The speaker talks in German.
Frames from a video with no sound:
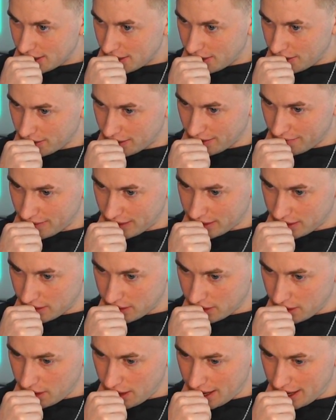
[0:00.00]
Okay. Ah,
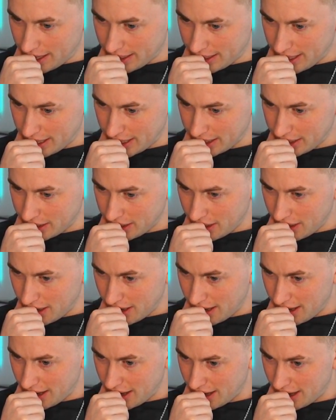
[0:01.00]
ah nein.
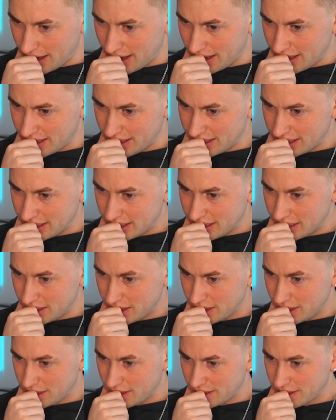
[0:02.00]
Ah.
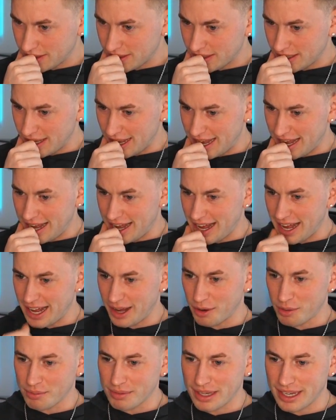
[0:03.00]
Ah,
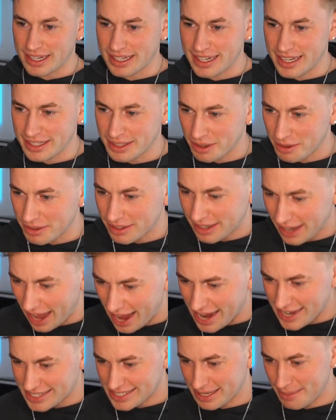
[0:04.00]
umgeknickt und
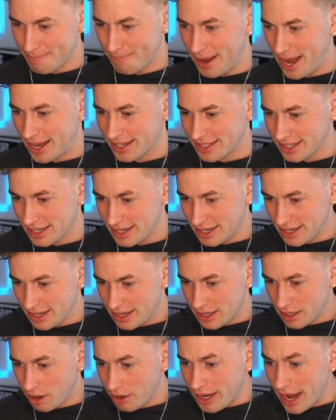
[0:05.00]
Eis im Bad. Okay?
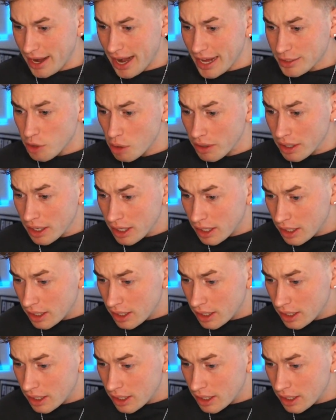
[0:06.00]
Oh nein, Achtung!